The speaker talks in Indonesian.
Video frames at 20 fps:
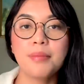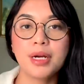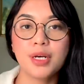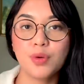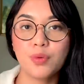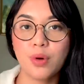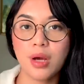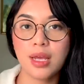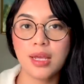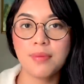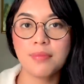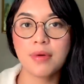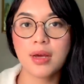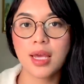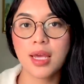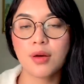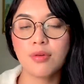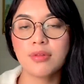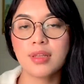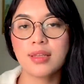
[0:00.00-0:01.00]
the way
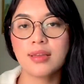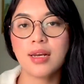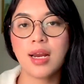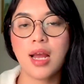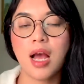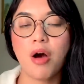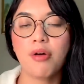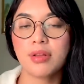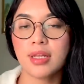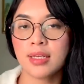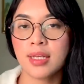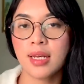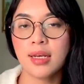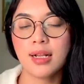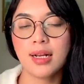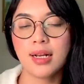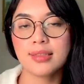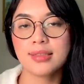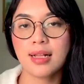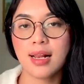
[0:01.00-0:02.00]
mengikuti tryout ini
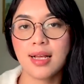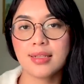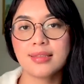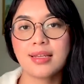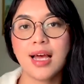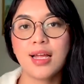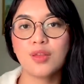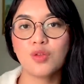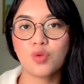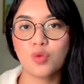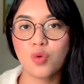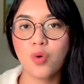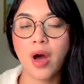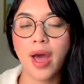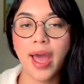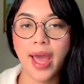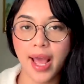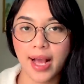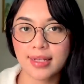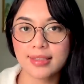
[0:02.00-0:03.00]
adalah salah satu
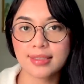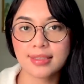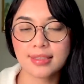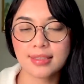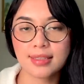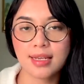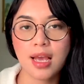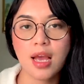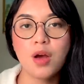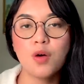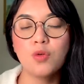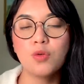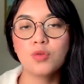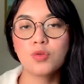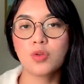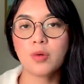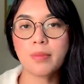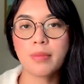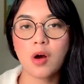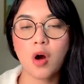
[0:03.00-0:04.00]
hacks
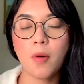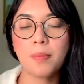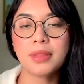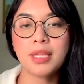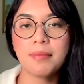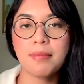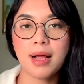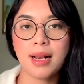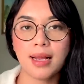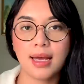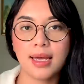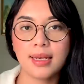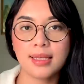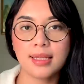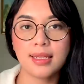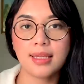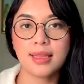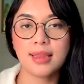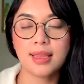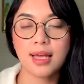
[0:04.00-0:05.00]
untuk
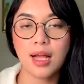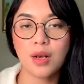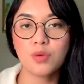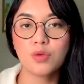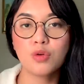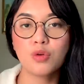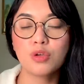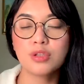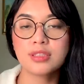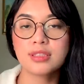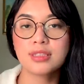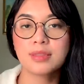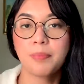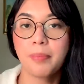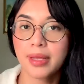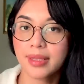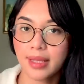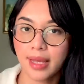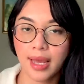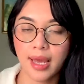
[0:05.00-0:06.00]
mengoptimalkan kita lulus
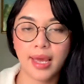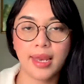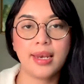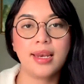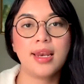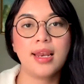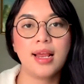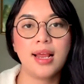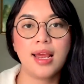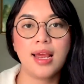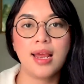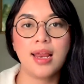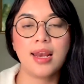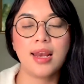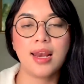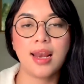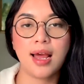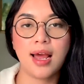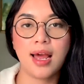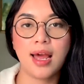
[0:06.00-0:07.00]
PTN.
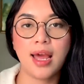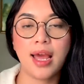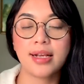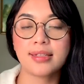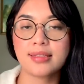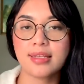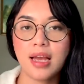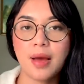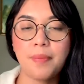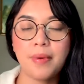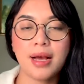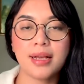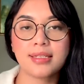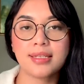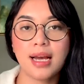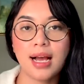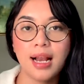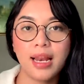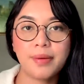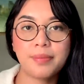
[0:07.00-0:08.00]
Nah, hacksnya apa
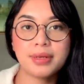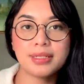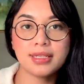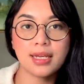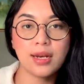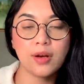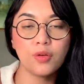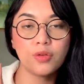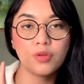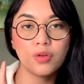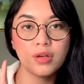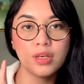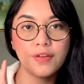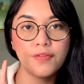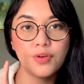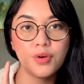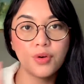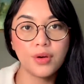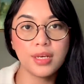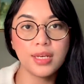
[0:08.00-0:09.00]
aja kalian bisa nonton di
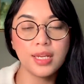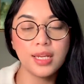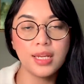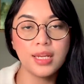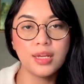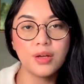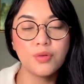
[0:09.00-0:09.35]
video ini,